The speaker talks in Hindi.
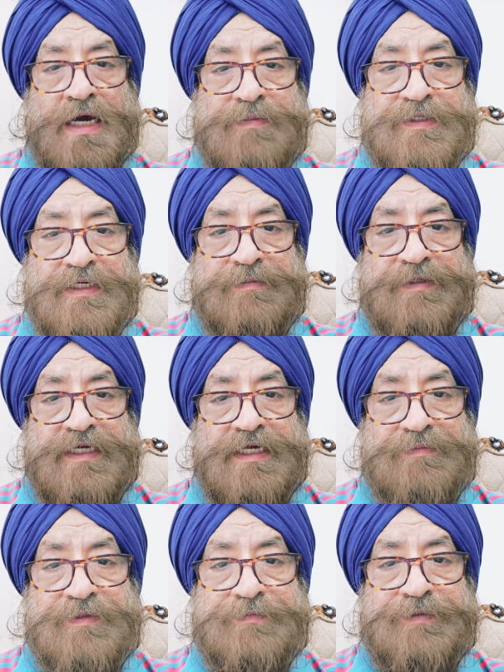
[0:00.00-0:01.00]
अभी अभी
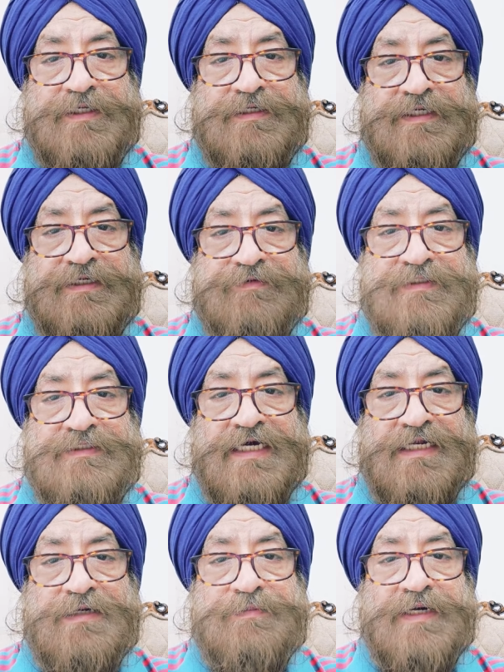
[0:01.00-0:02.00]
ए बी पी टी वी
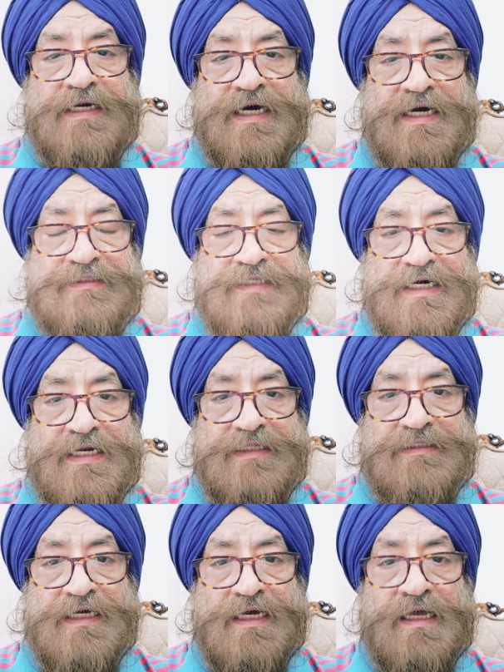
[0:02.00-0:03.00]
चैनल पर कहा जा
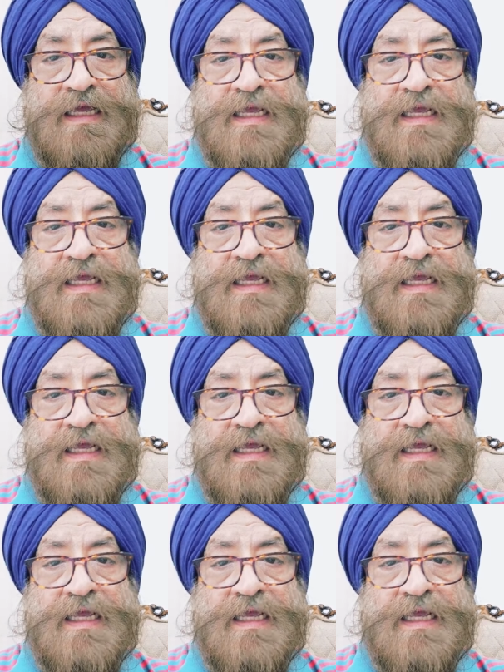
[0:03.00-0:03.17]
रहा था